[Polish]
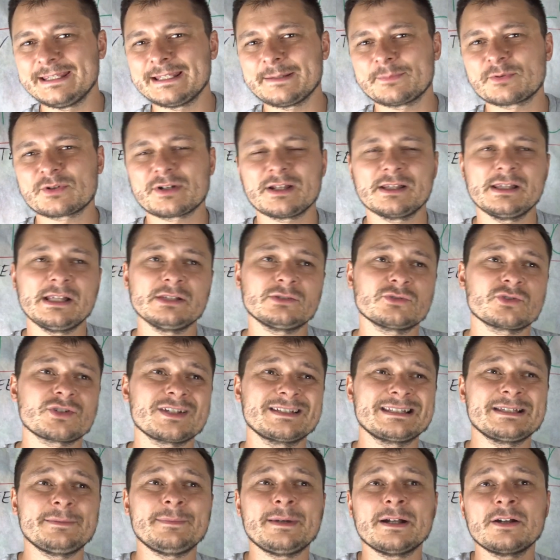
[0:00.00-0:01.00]
na przykład na to, że
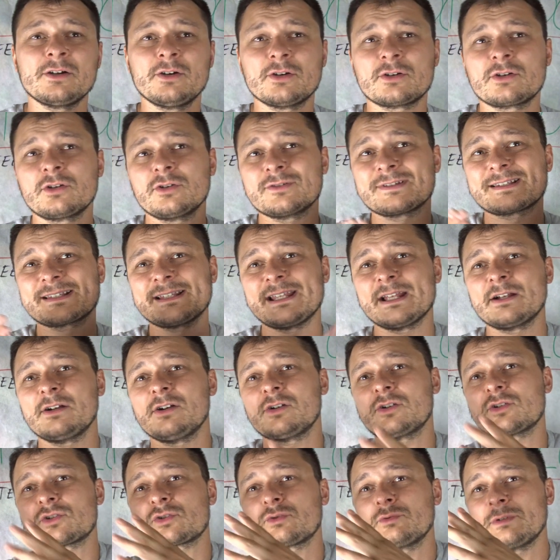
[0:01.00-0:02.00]
Demagorgon z LEGO
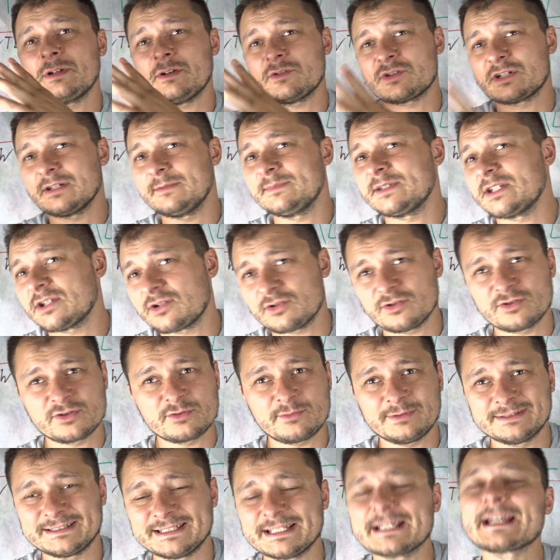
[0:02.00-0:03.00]
kosztuje 80
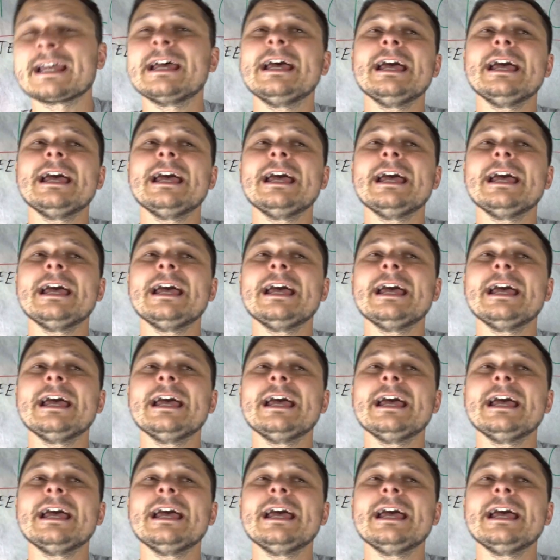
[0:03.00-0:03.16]
zł,